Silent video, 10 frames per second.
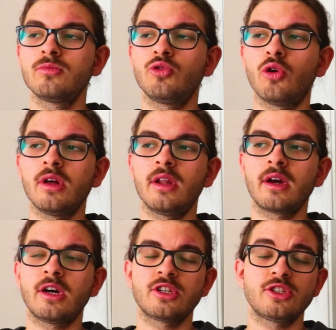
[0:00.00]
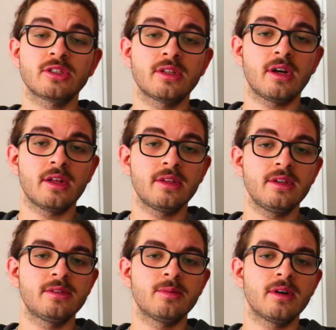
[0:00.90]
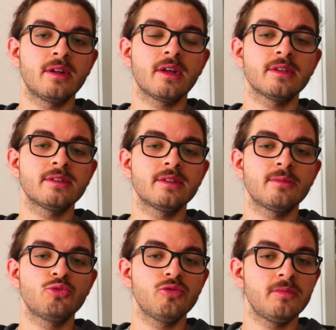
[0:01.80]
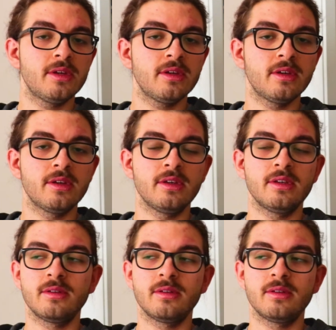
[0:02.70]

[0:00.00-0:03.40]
Bu olayla karşılaştıkları andan itibaren aslında bunun bir e,